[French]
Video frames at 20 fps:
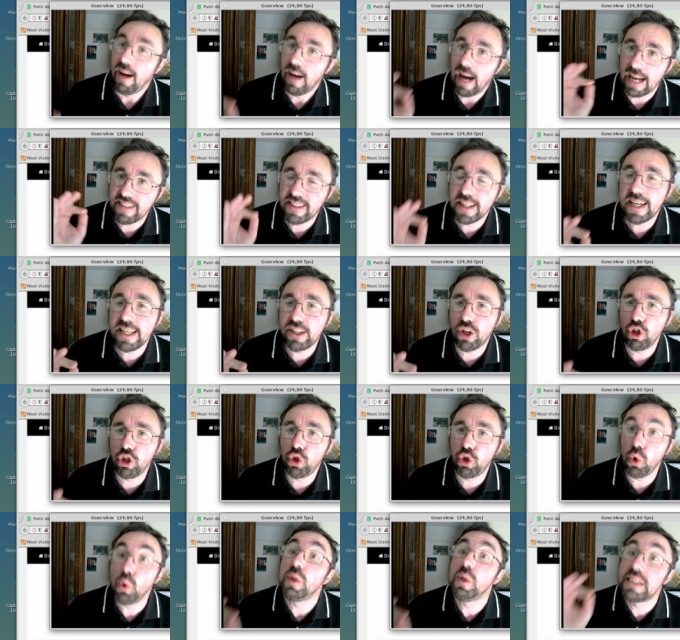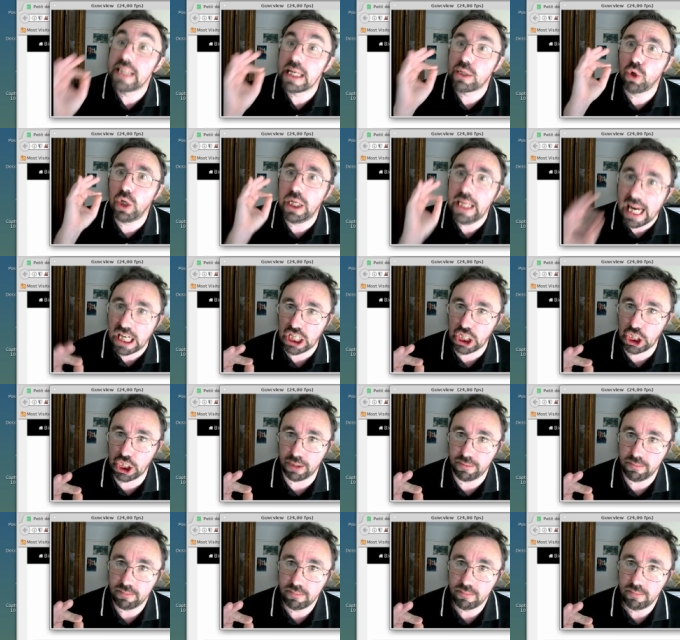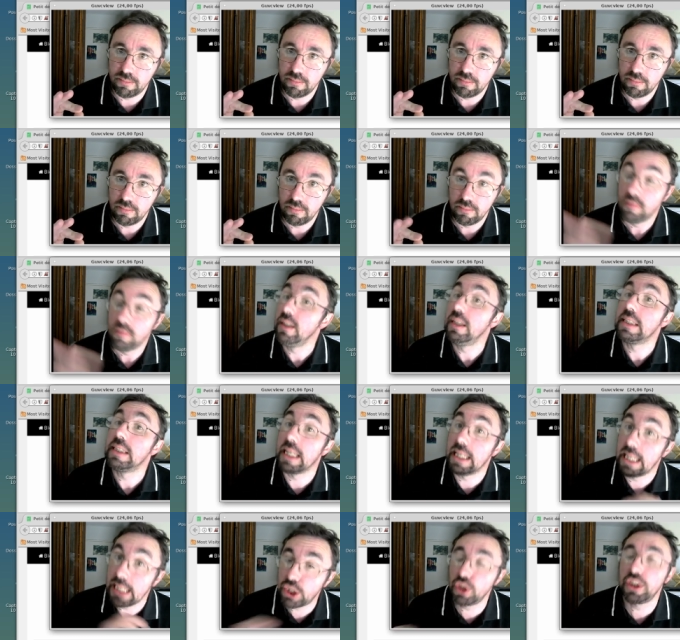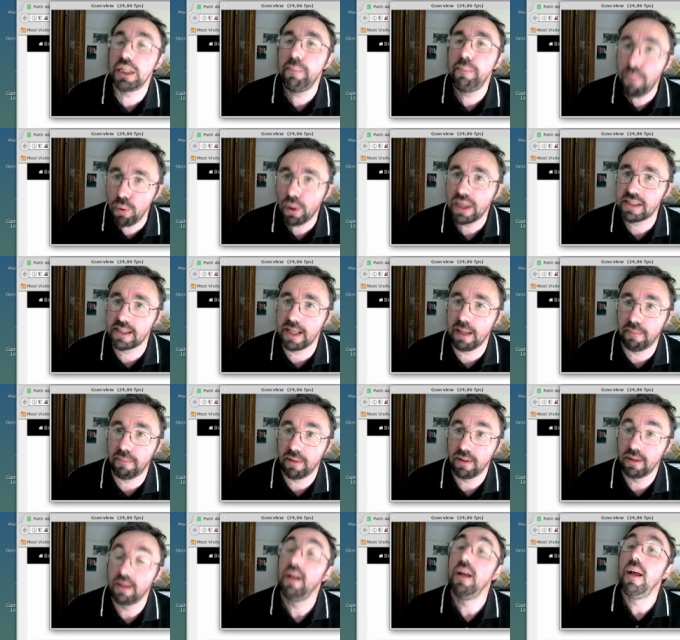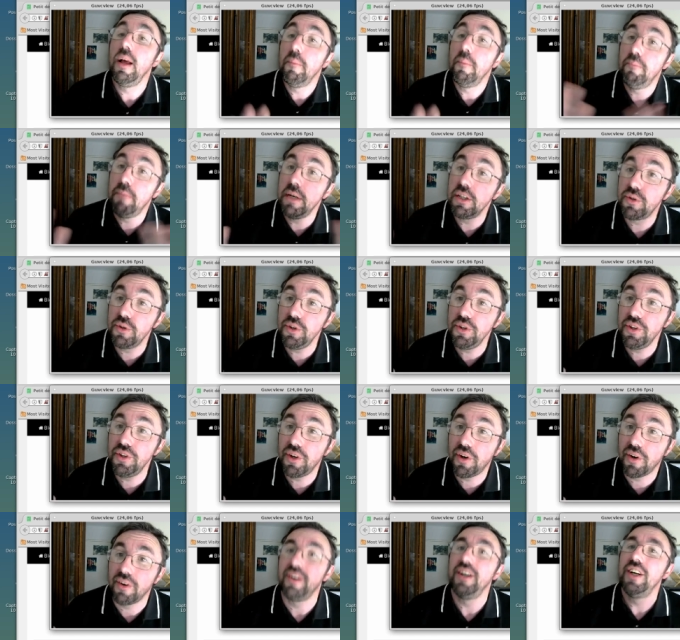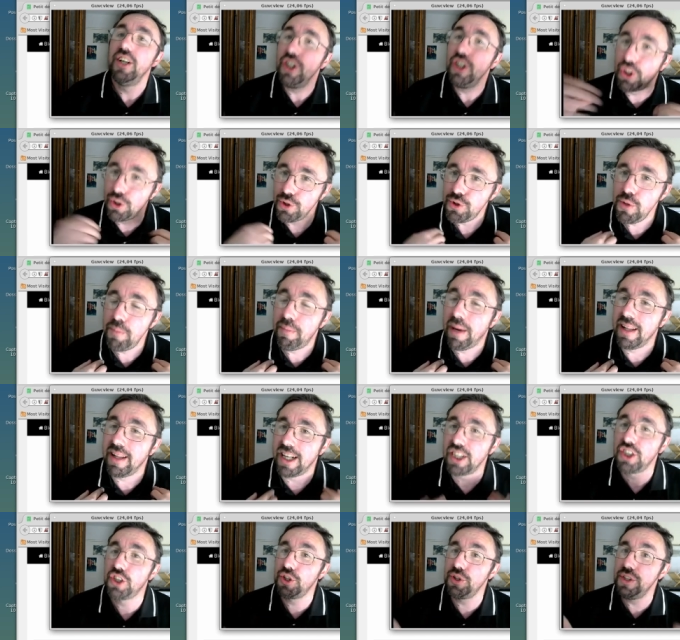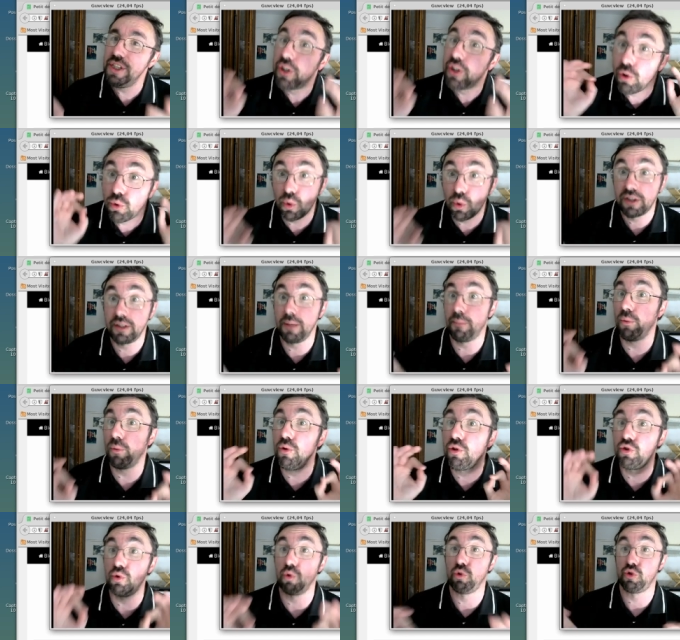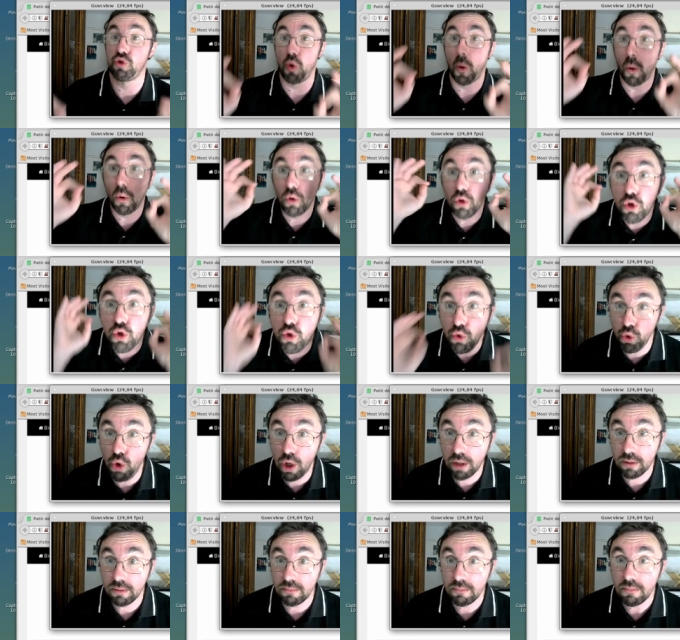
Attaquer dans le dos, c'est être lâche. C'est la lâcheté pure et simple. Maintenant, je ne suis pas lâche, je dis que toi, tes productions sont nulles.